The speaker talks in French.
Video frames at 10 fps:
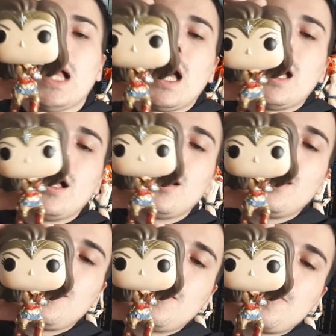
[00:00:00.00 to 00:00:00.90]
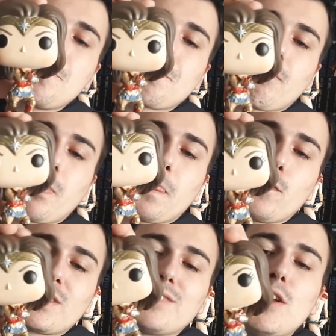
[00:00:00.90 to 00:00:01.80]

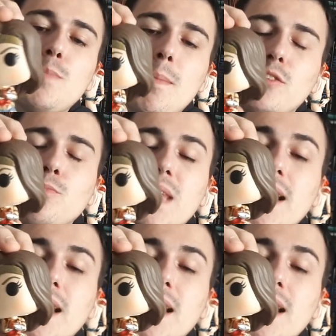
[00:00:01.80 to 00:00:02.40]
Euh, ce qui va lui permettre de bien